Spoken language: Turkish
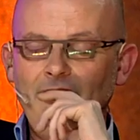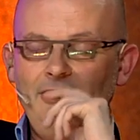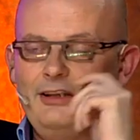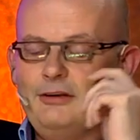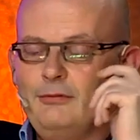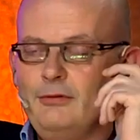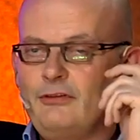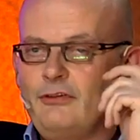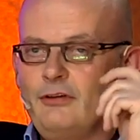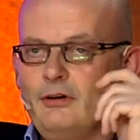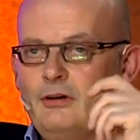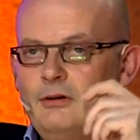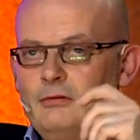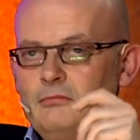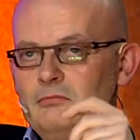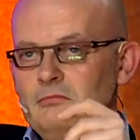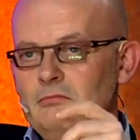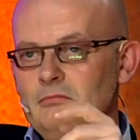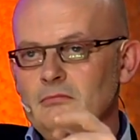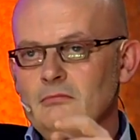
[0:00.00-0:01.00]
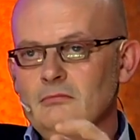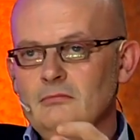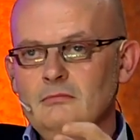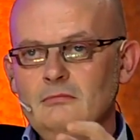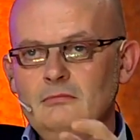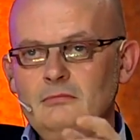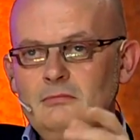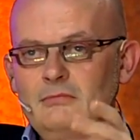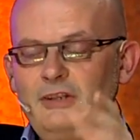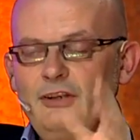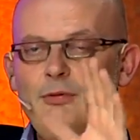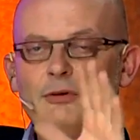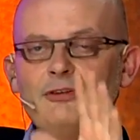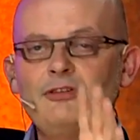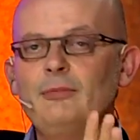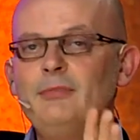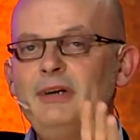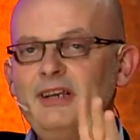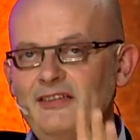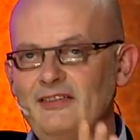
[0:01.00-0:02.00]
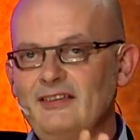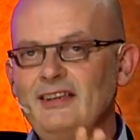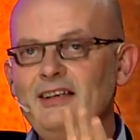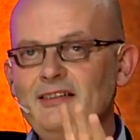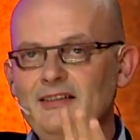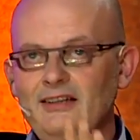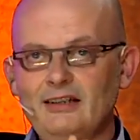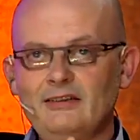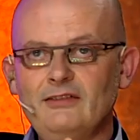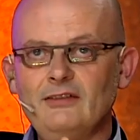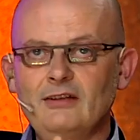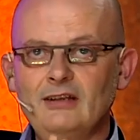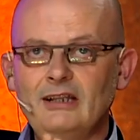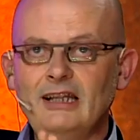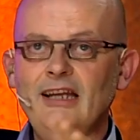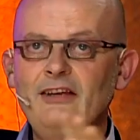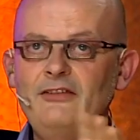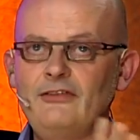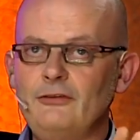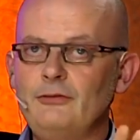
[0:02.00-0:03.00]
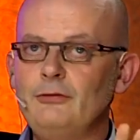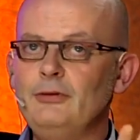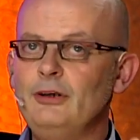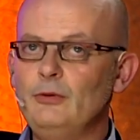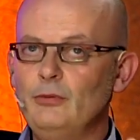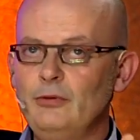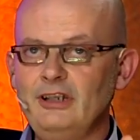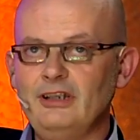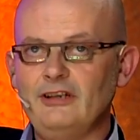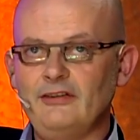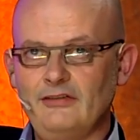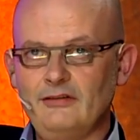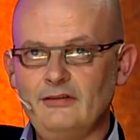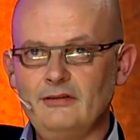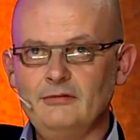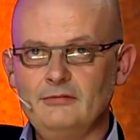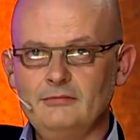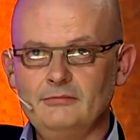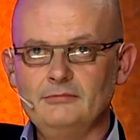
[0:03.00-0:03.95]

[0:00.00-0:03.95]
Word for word: I think we saw, this was the best they did last three weeks.